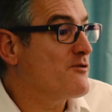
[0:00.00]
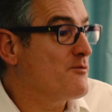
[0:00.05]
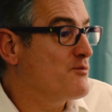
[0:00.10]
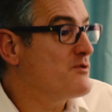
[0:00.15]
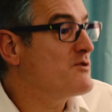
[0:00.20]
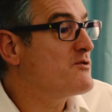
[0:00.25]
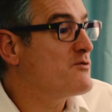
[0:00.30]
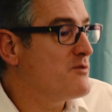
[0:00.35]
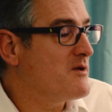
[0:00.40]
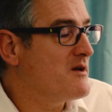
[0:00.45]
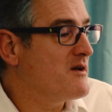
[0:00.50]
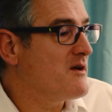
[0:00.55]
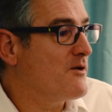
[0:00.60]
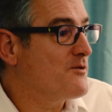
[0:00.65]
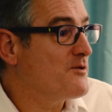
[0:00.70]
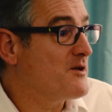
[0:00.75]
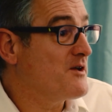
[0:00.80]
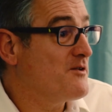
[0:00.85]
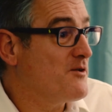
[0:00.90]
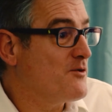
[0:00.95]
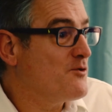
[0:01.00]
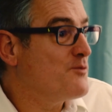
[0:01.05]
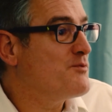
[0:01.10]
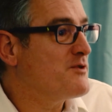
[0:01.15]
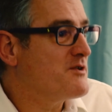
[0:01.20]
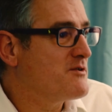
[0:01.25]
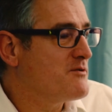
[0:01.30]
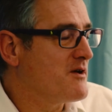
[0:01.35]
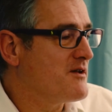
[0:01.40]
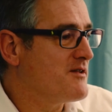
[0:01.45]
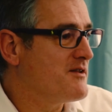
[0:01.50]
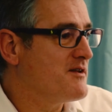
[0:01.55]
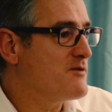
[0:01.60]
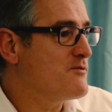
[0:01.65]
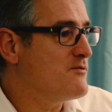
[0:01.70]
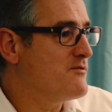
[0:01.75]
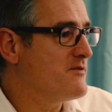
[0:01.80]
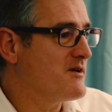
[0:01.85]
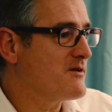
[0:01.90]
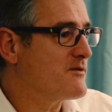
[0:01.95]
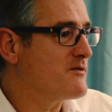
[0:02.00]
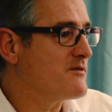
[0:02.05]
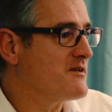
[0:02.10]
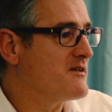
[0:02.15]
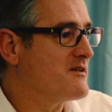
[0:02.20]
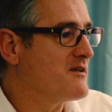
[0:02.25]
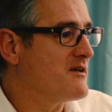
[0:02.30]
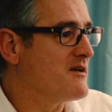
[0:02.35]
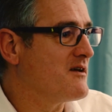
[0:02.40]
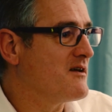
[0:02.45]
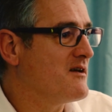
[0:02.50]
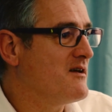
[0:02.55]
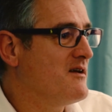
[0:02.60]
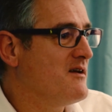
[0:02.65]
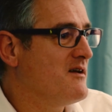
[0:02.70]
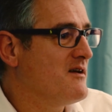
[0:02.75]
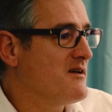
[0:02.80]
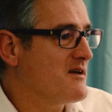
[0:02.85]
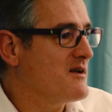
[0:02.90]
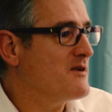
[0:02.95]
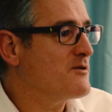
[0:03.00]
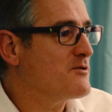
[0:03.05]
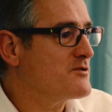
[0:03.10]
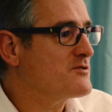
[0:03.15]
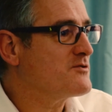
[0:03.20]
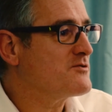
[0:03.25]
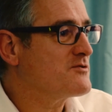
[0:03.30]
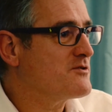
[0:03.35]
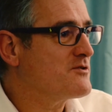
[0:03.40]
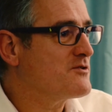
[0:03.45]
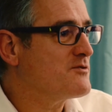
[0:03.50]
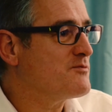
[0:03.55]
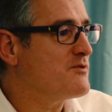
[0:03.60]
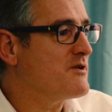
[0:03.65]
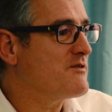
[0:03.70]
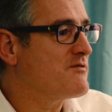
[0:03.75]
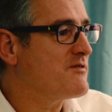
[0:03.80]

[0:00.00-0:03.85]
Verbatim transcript: depuis que tu es rentré dedans, depuis que tu as découvert que c'était quelque chose que tu pouvais